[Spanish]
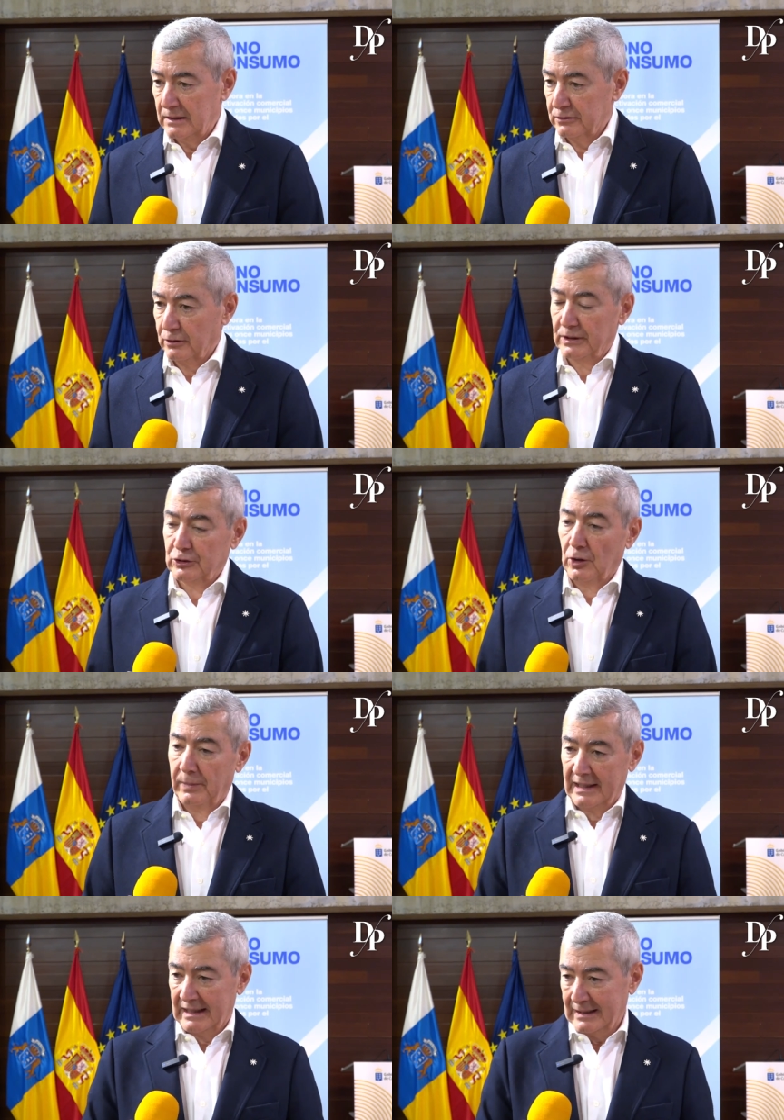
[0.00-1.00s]
sobre todo
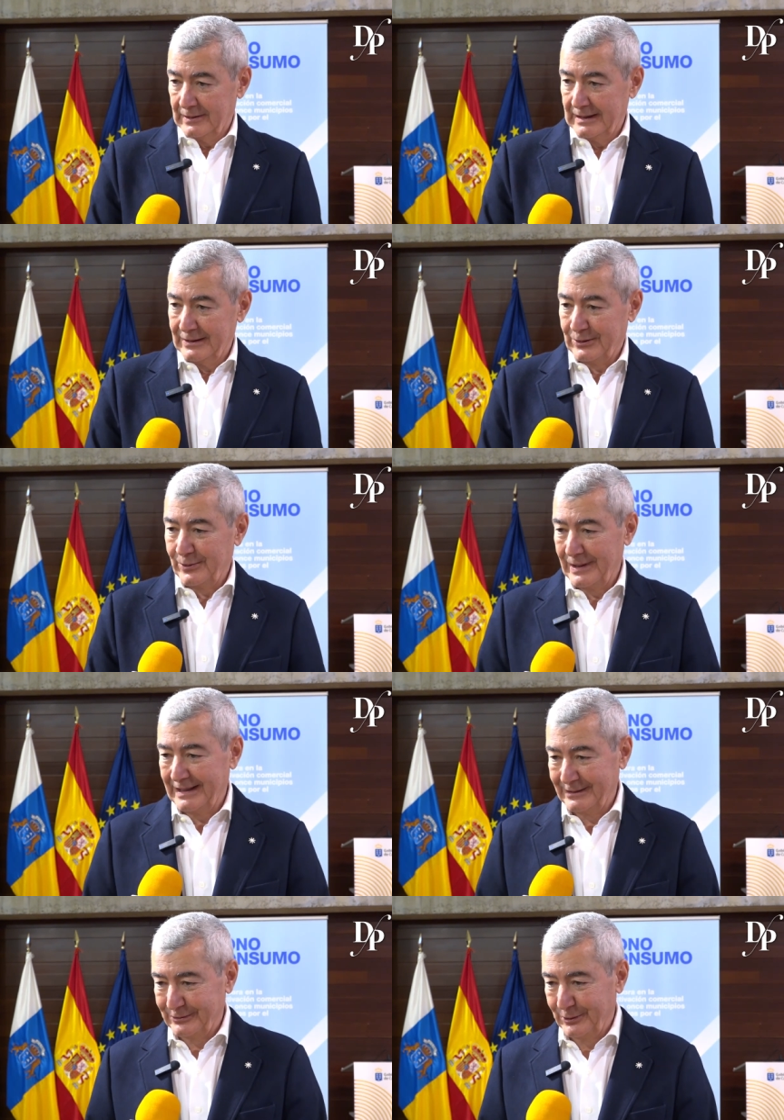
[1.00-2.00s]
para la hora de
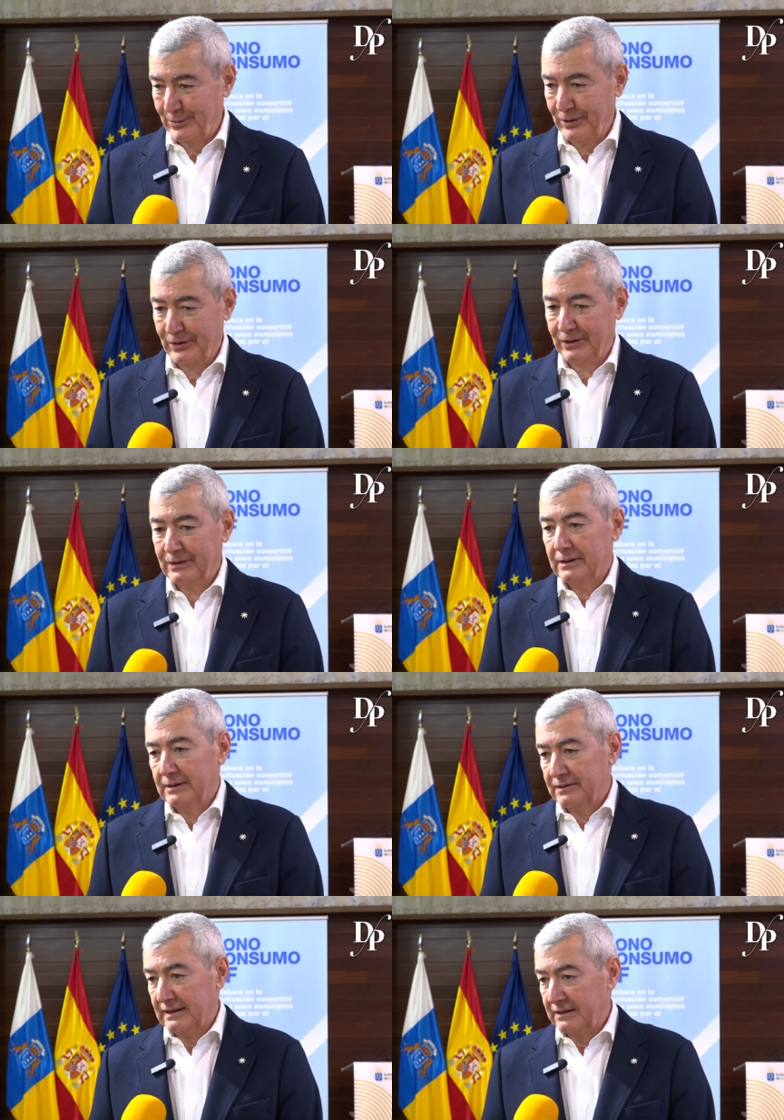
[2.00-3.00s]
cobrar esos bonos.
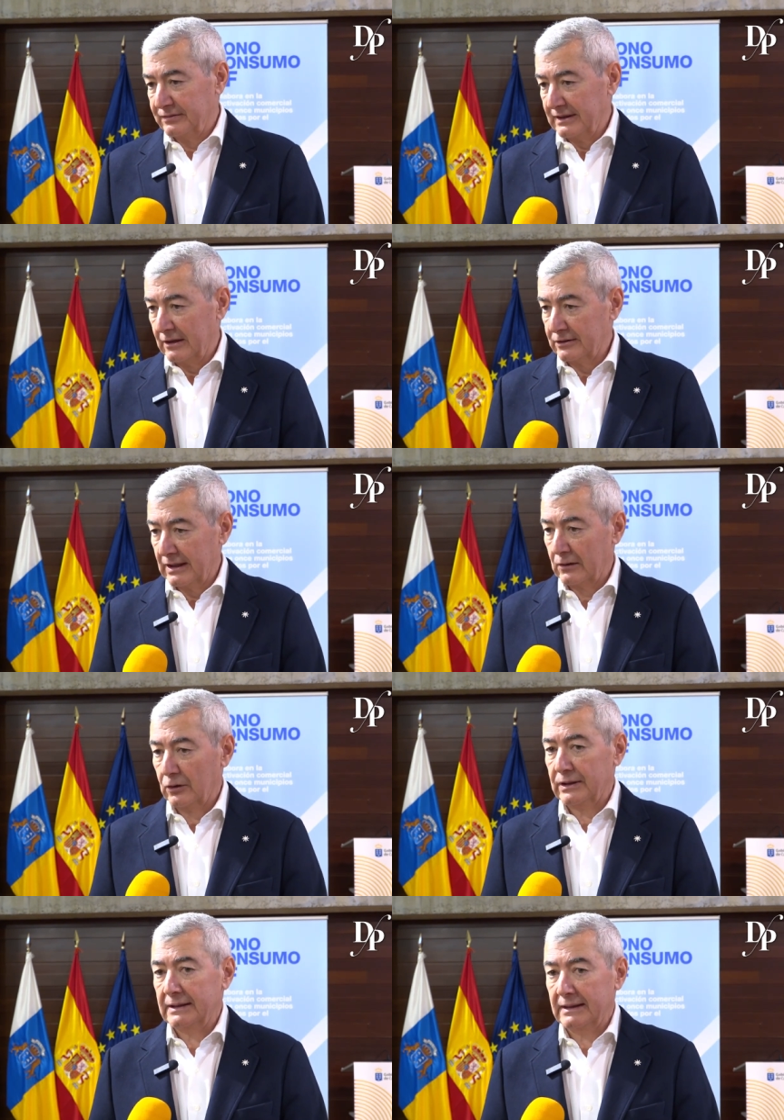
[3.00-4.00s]
Certificado de estar al
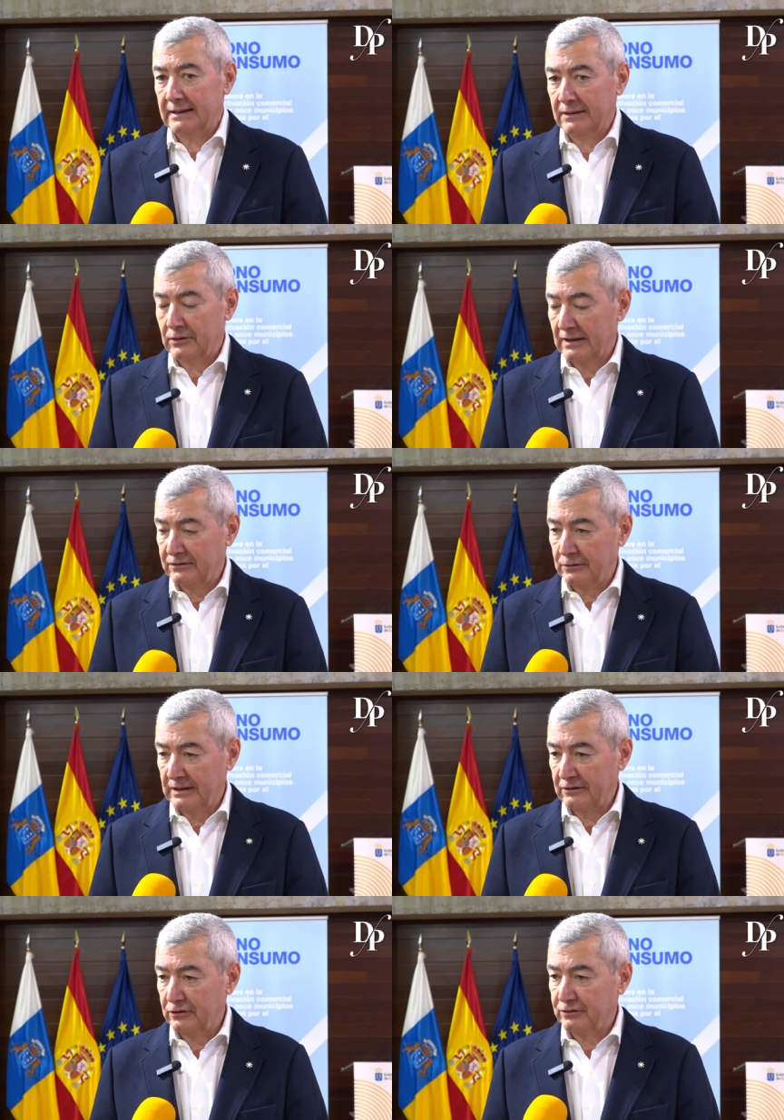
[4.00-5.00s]
corriente tanto en la
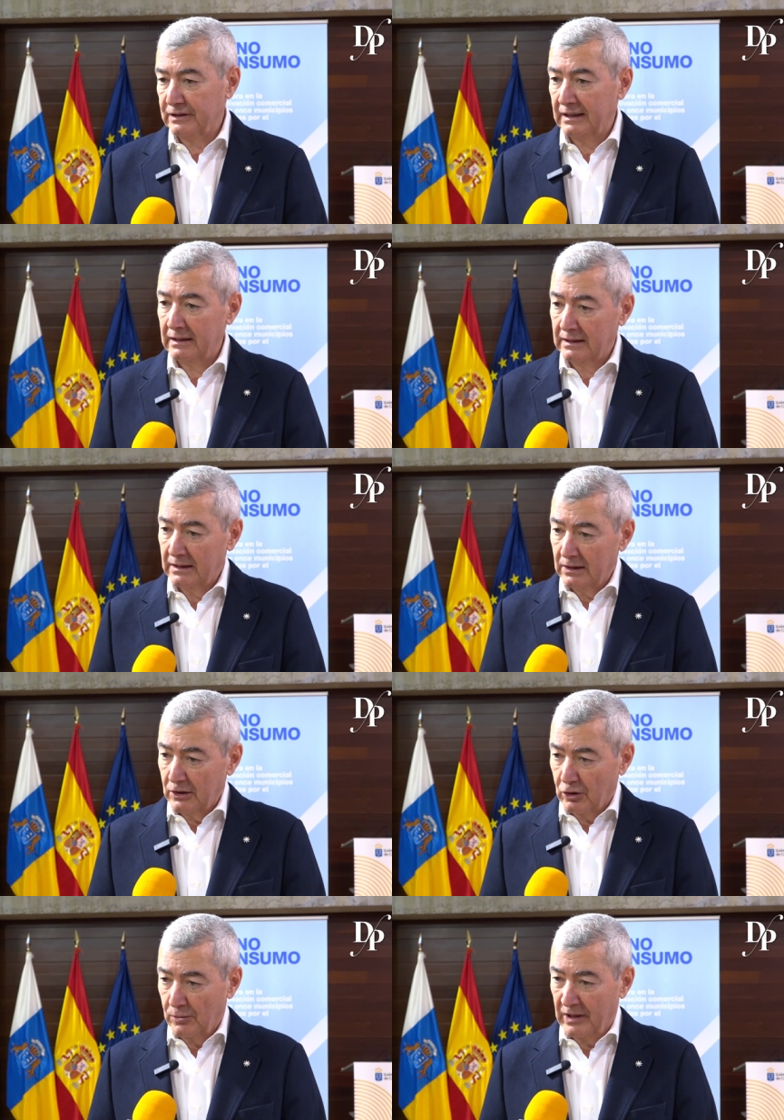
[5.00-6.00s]
Seguridad Social
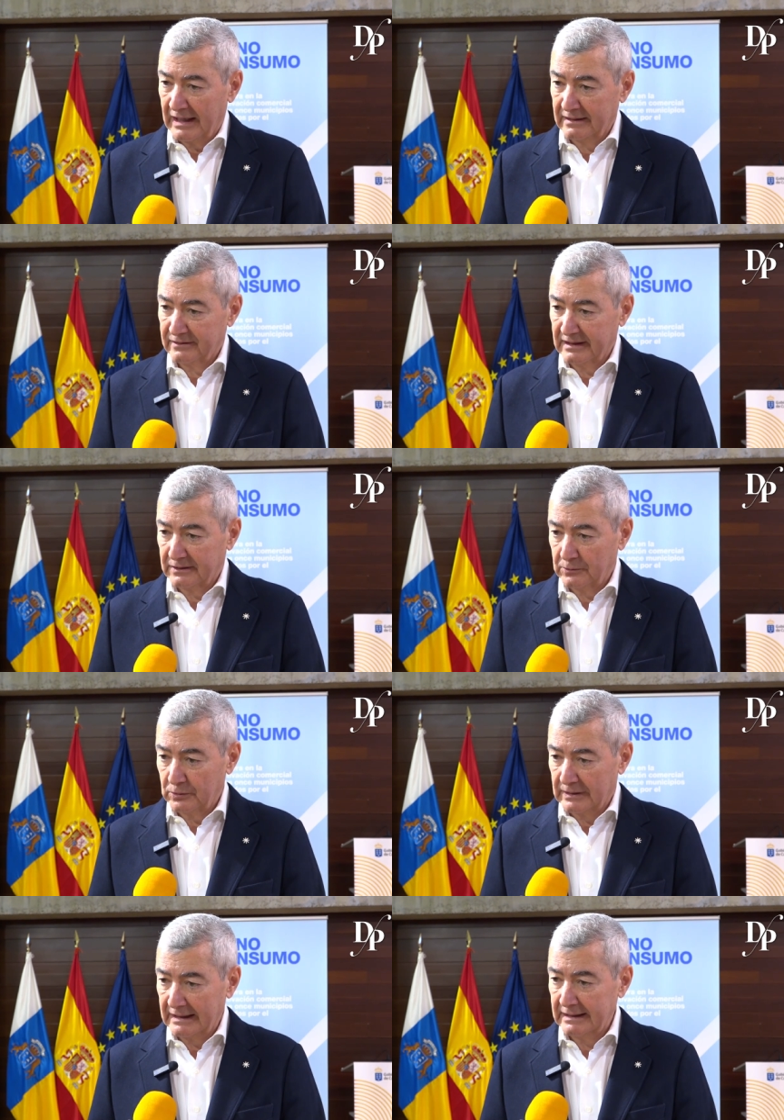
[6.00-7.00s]
como en la Agencia
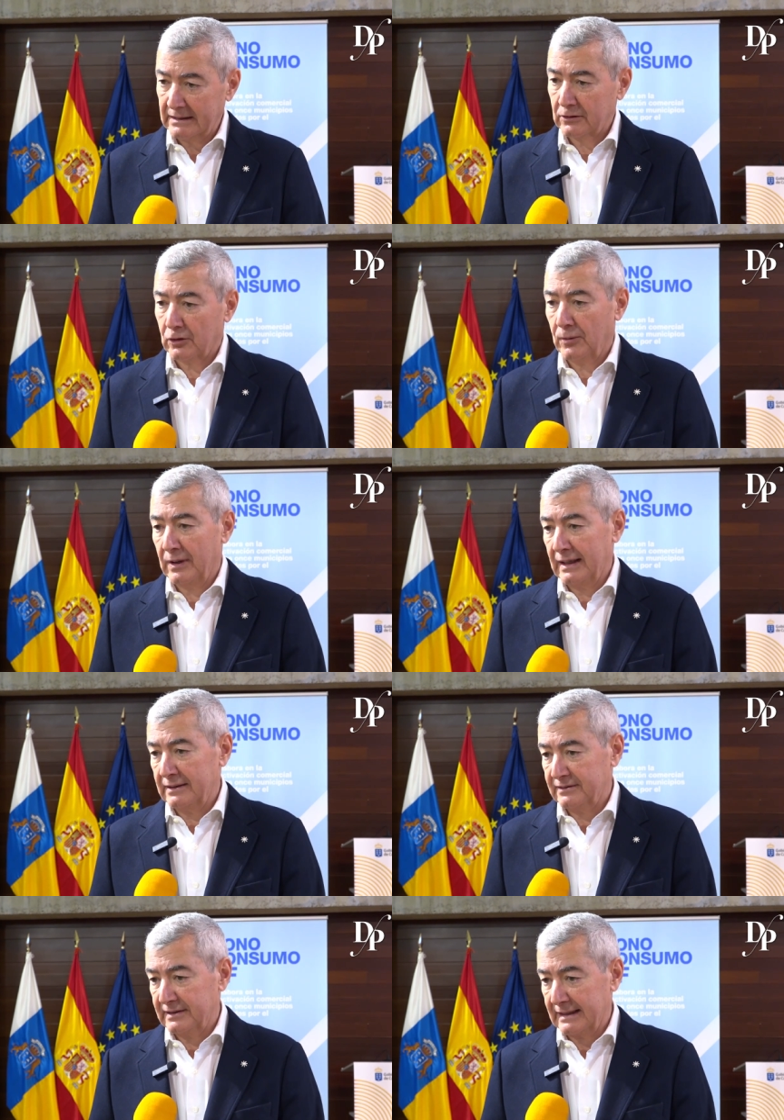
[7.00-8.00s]
Tributaria, como en la
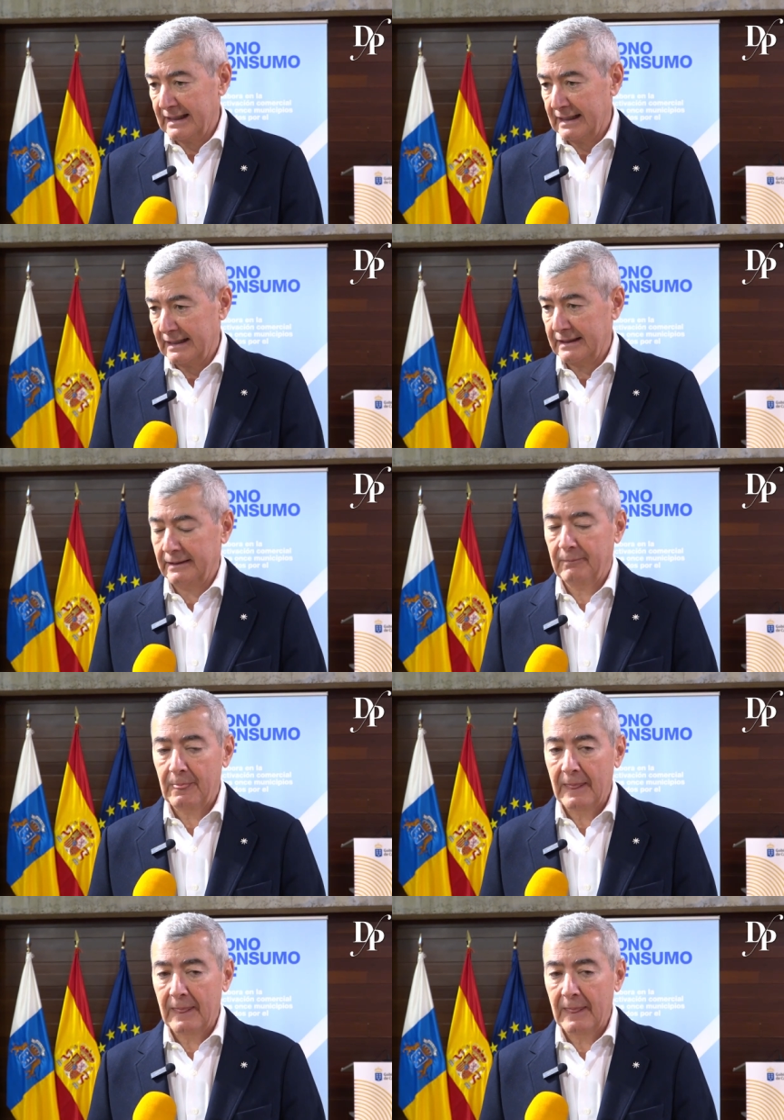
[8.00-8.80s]
Agencia Canaria.